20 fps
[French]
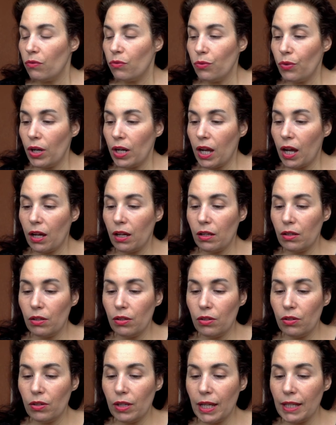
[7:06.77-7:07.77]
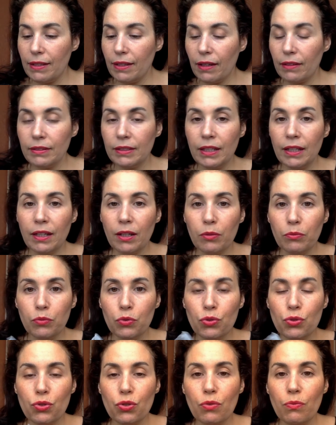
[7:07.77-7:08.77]
Voilà, la dernière
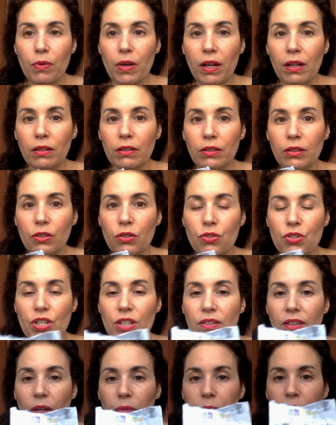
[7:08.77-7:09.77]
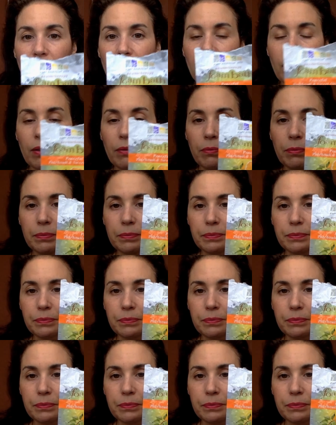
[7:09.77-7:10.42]
mousse de bain que j'ai terminée